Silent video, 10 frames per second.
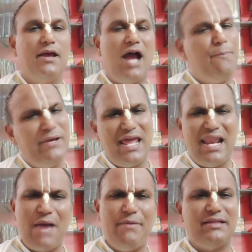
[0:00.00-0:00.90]
அப்போ
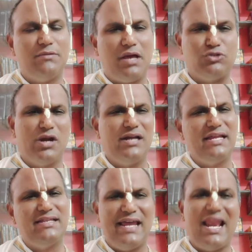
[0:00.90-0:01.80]
எல்லாமே அசுரர்கள்ட்ட
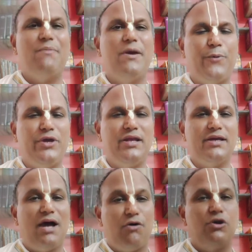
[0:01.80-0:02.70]
இருந்து எல்லாமே
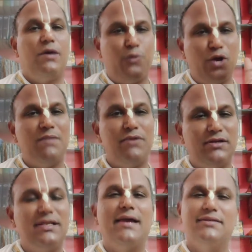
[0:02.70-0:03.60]
போயிருக்கு அவர்களுடைய புகழ்
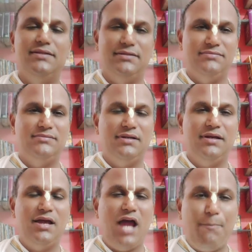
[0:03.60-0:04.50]
மட்டும்தான் இருந்தது
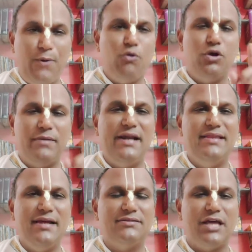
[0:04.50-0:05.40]
அப்போது ஒரு
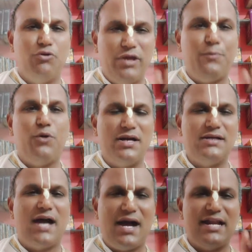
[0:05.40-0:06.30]
மனிதன் தன்னுடைய
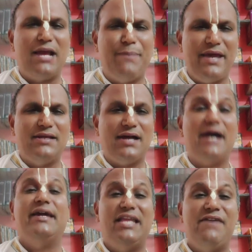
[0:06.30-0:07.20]
புகழுக்காக
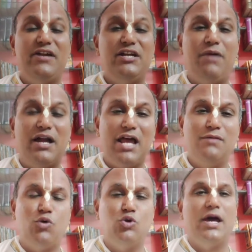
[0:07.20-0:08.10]
நற்பெயருக்காக எதை
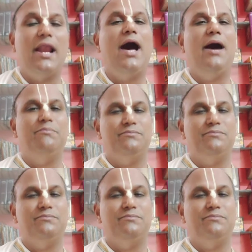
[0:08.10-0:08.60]
வேண்டுமானாலும் கொடுக்கலாம்